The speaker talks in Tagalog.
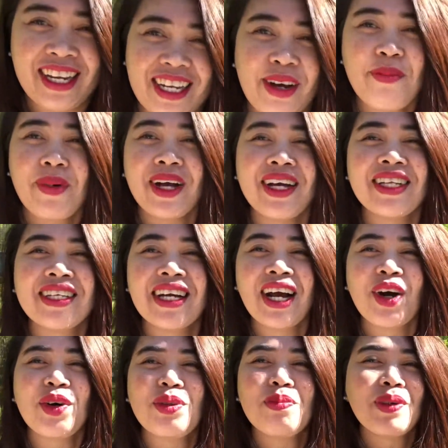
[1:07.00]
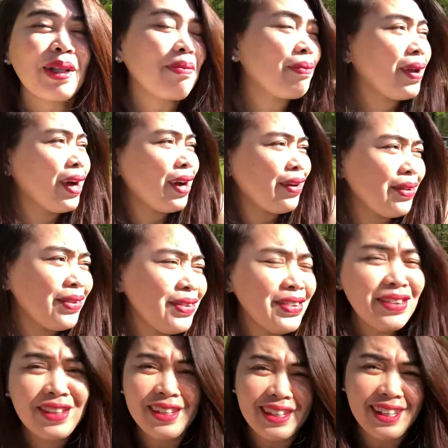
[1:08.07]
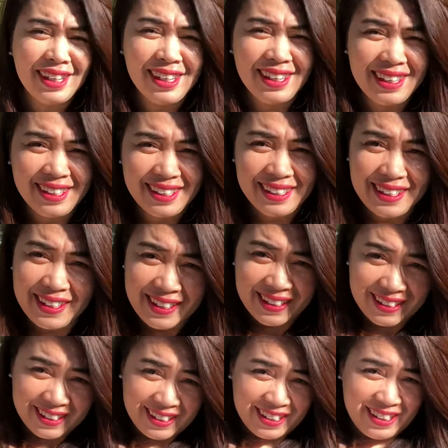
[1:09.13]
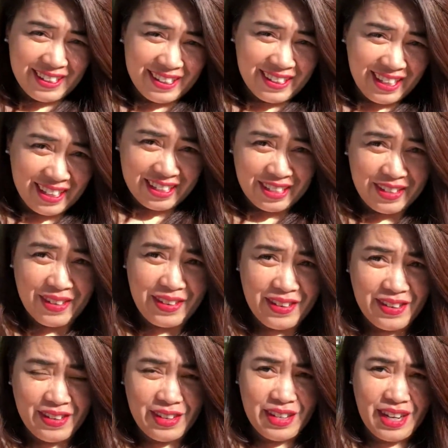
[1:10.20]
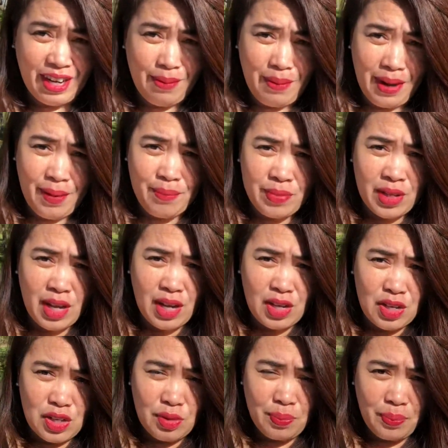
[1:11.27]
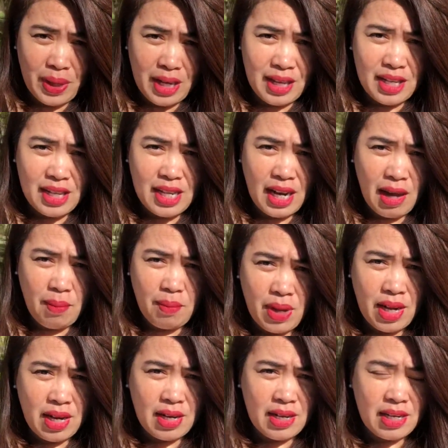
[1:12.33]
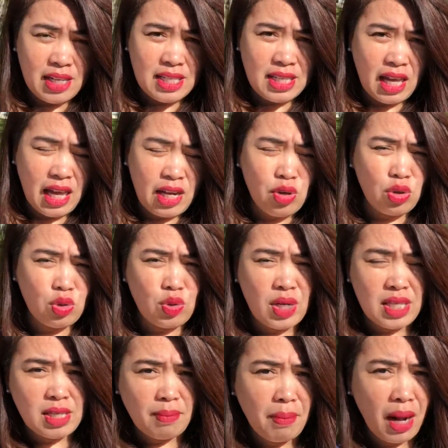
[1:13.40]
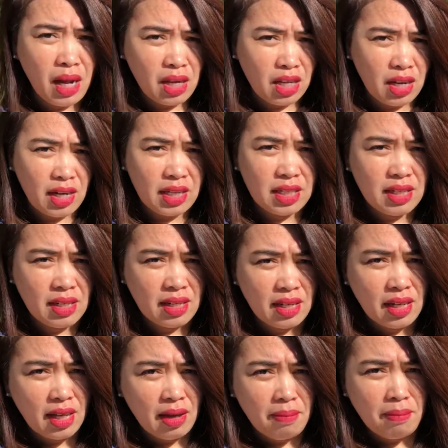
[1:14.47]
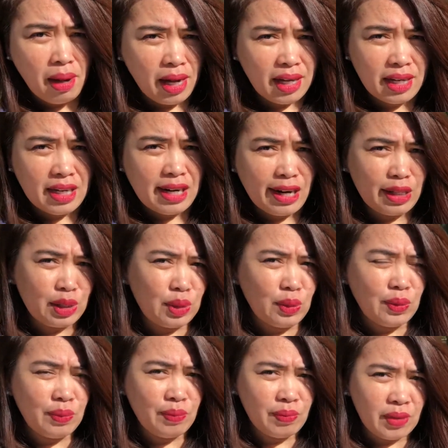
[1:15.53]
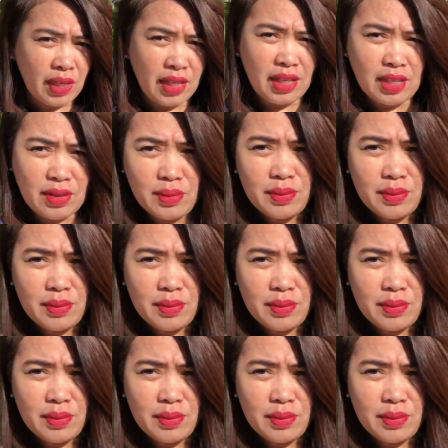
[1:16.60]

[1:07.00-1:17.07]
nakapaganyan outfit pa ako. Ayan guys, oh. di ba? Ayan yung paligid namin. Nasa ano to, nasa backyard. Backyard lang to. Ayan.